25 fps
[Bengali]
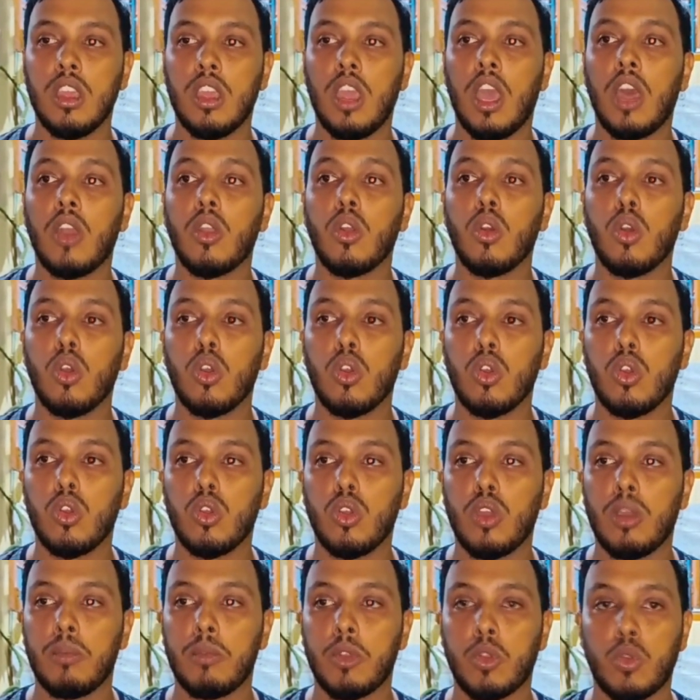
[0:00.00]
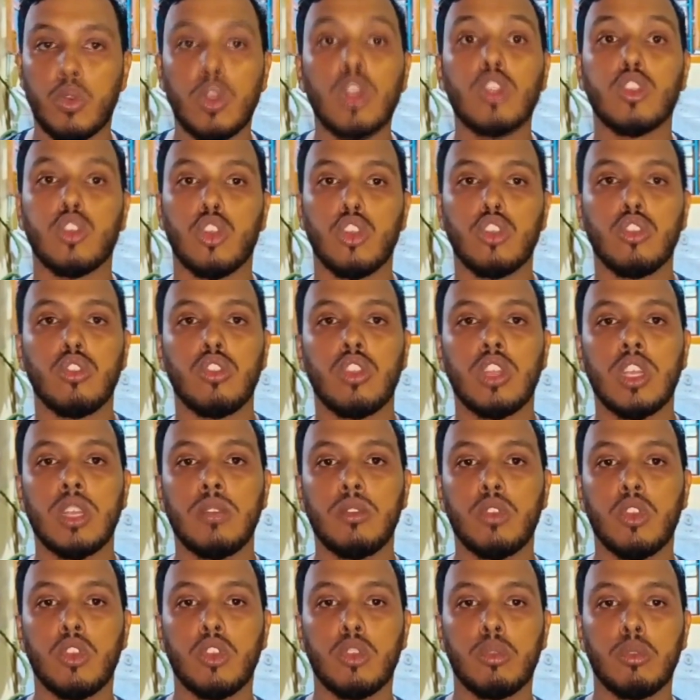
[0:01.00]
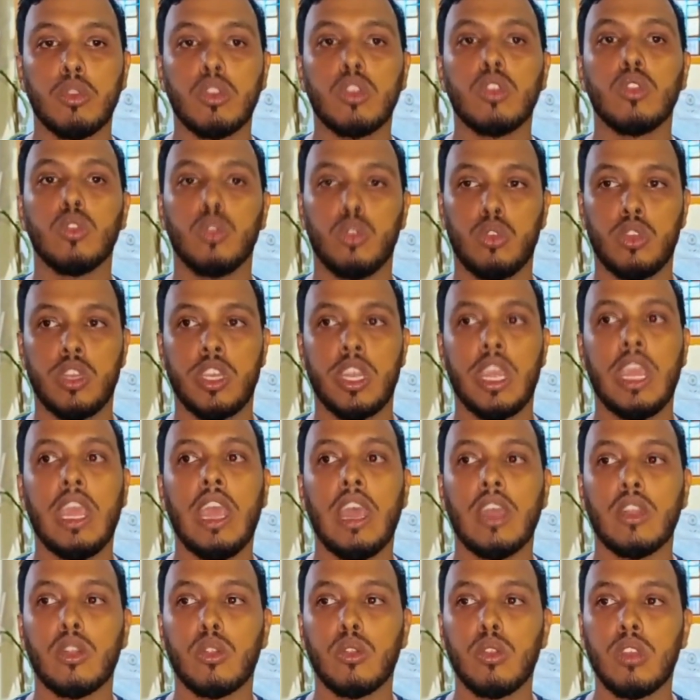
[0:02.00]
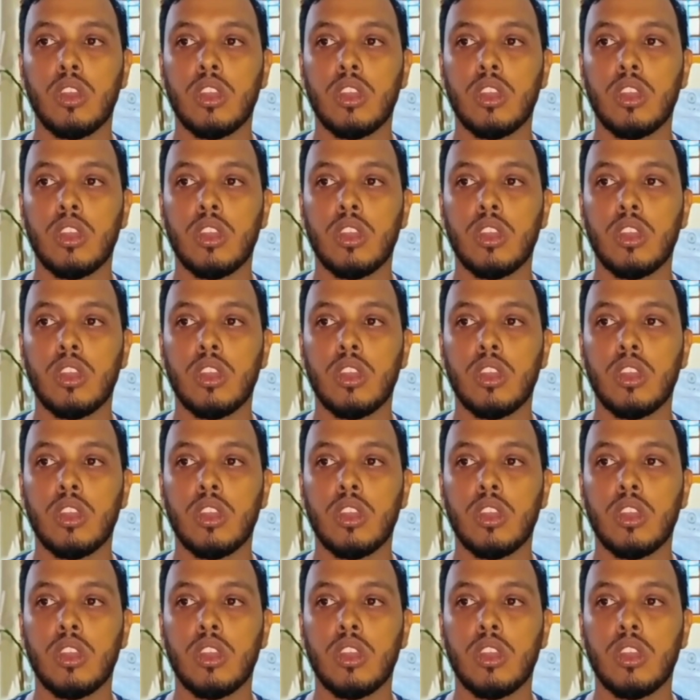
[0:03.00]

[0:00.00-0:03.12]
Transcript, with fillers: আরও আমরা কোথাও ছজন ছিলাম ছজনের মধ্যে দুজনের গায়ে হাত তুলে